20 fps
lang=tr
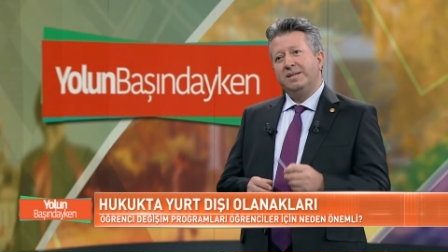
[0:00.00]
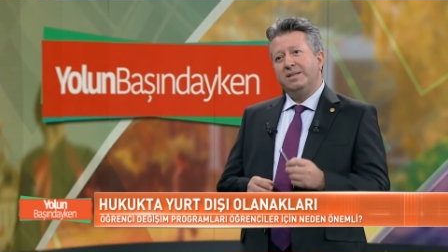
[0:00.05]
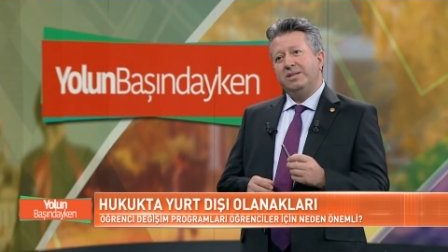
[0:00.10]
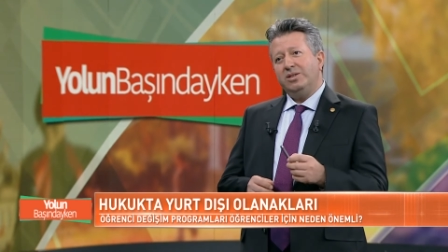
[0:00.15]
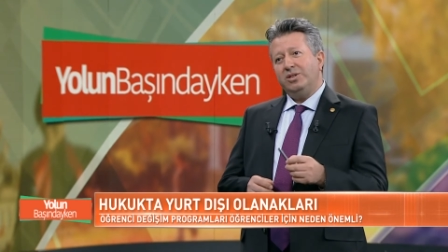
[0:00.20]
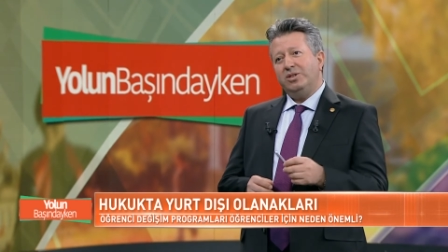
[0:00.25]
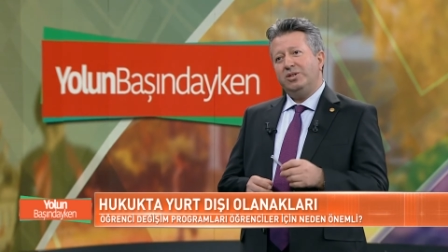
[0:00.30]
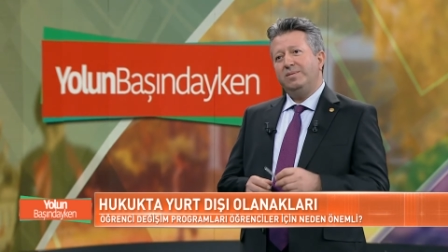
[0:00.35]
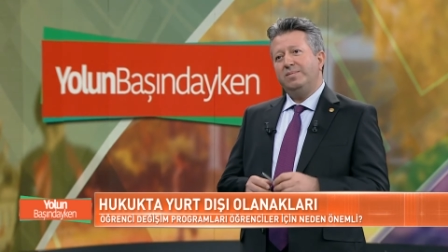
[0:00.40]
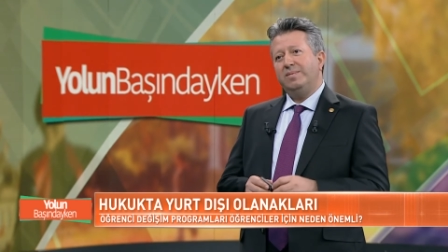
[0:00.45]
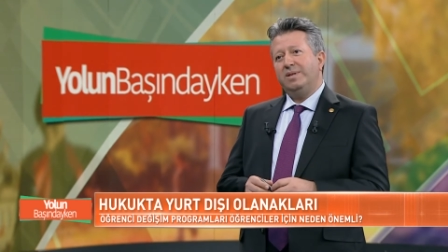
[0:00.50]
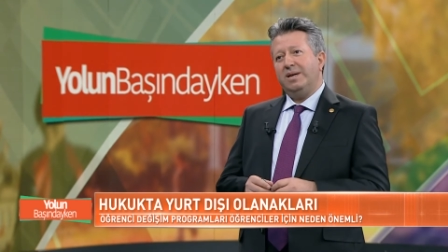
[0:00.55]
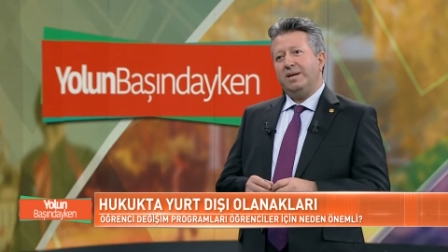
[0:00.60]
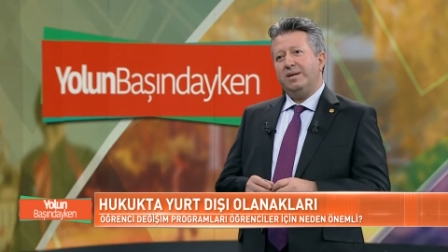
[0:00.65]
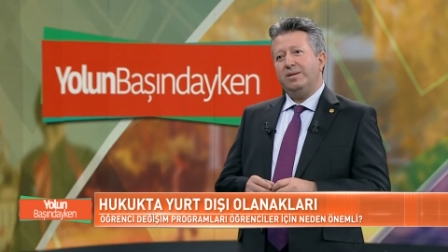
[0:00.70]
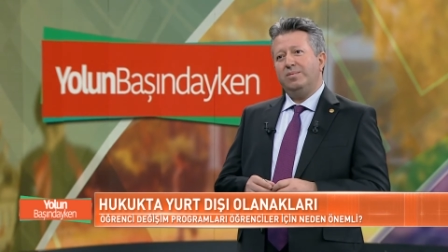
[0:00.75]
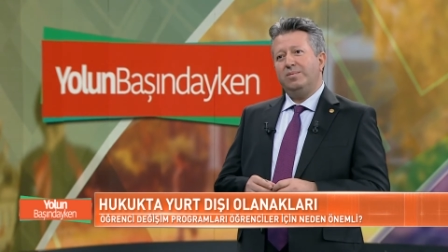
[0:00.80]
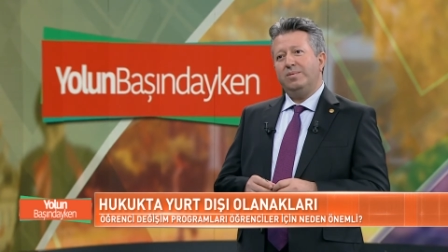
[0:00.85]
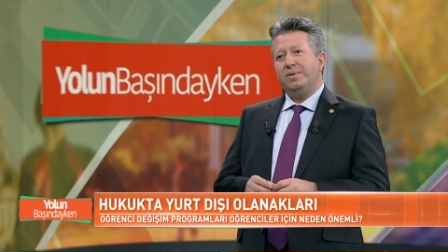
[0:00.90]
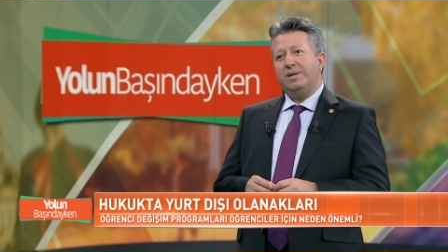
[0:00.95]
iş
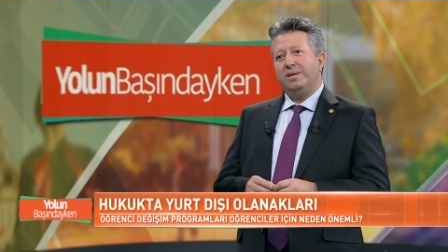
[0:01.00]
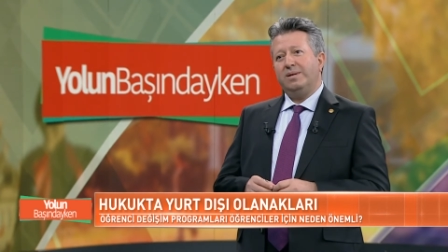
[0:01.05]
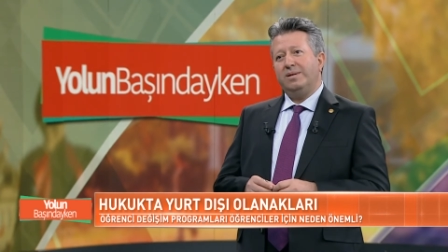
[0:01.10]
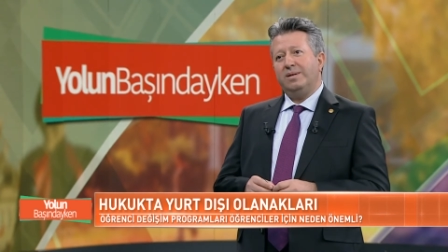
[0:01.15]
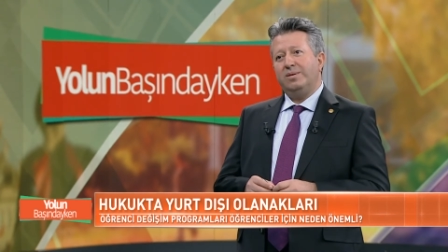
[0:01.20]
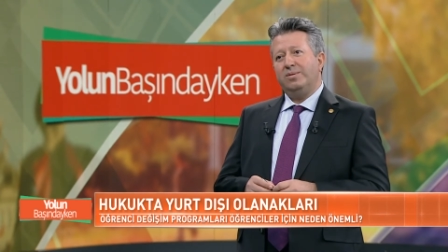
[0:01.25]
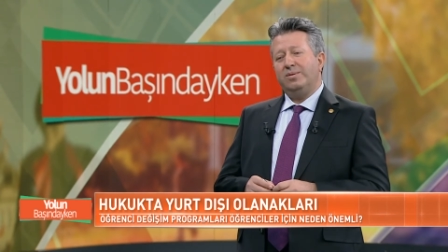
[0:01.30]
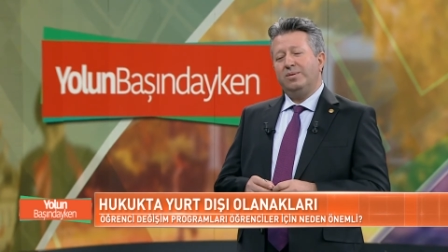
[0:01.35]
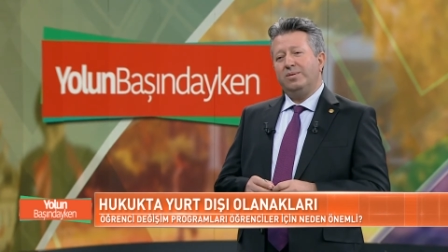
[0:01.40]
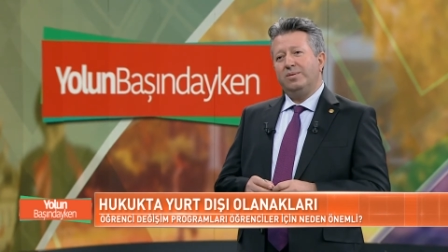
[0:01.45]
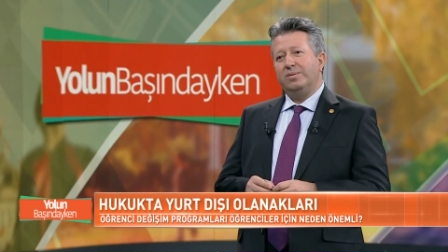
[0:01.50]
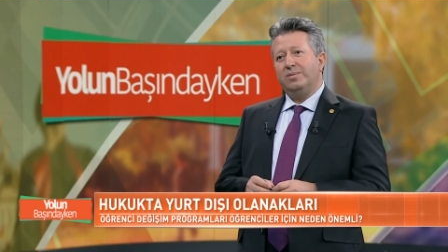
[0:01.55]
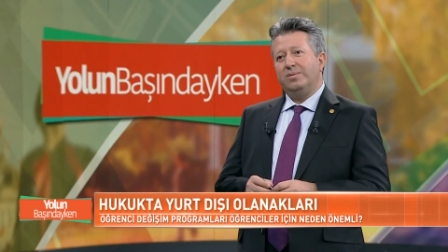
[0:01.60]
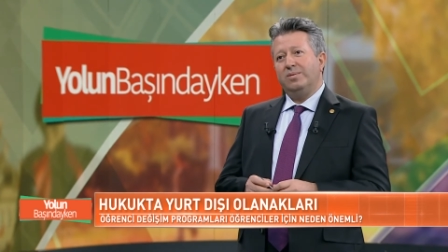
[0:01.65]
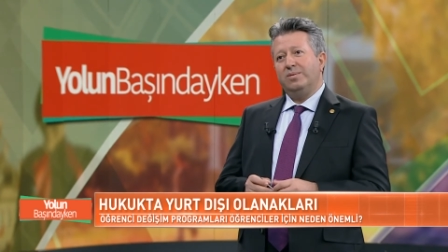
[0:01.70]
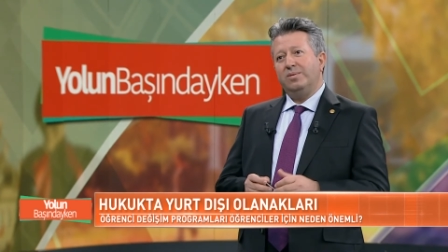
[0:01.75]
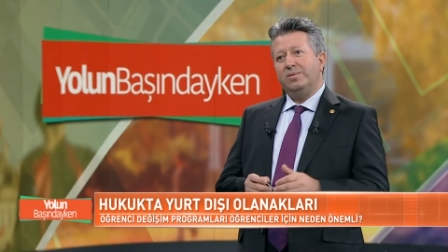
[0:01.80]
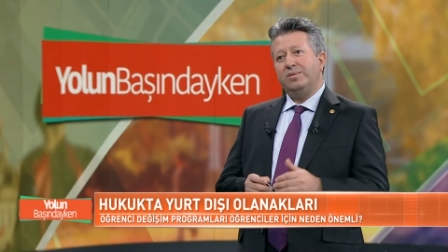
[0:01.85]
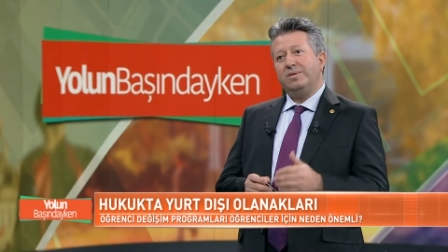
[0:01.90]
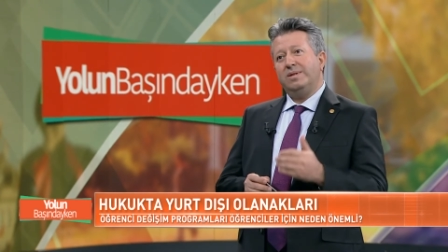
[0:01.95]
imkanı bulanlar oldu.
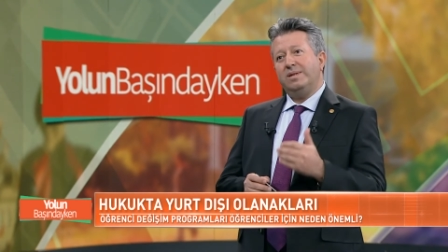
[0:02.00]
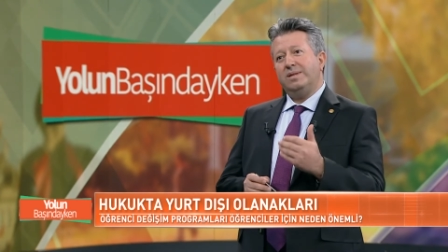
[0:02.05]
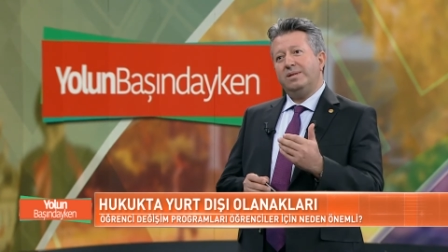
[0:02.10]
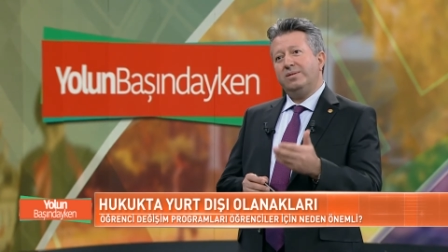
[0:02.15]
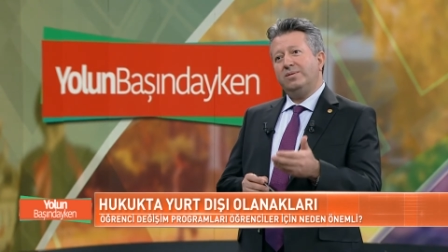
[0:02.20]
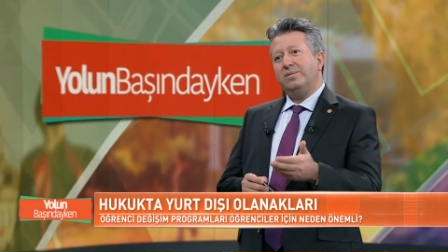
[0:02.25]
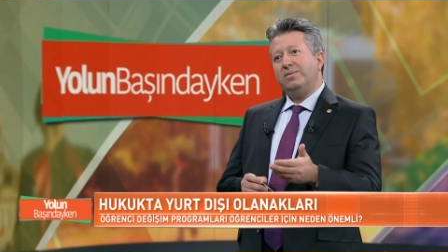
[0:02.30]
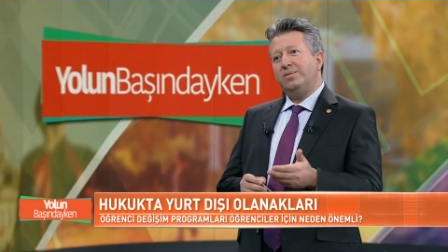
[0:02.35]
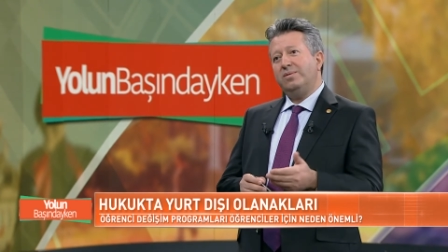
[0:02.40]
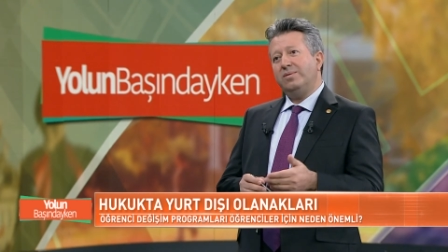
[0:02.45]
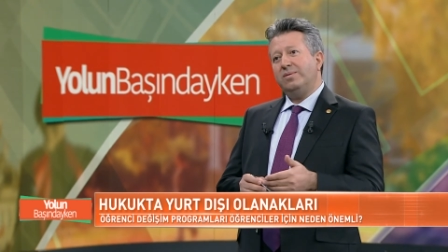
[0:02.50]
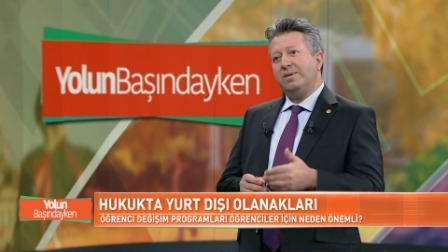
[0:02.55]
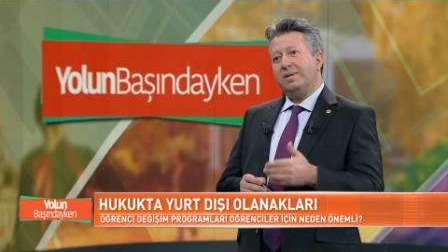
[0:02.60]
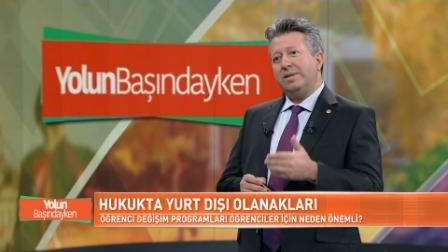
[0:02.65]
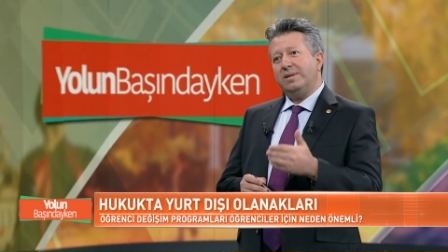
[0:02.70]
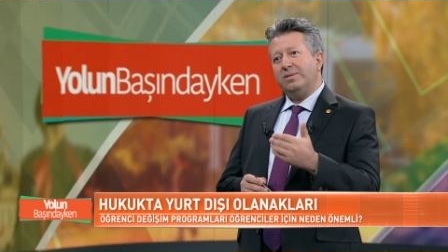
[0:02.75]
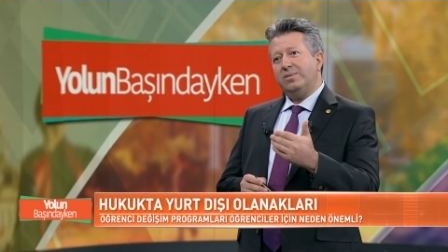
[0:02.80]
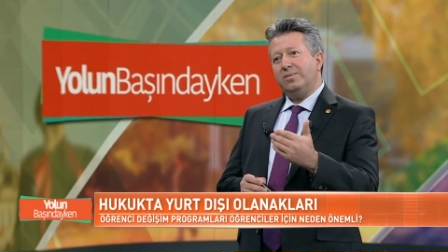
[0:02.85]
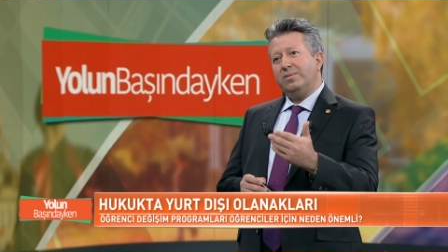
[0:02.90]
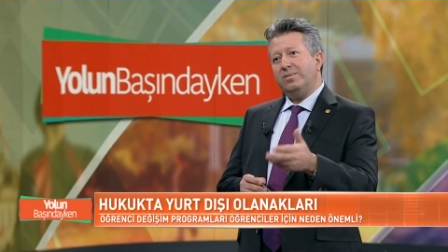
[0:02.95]
Uluslararası örgütlerde,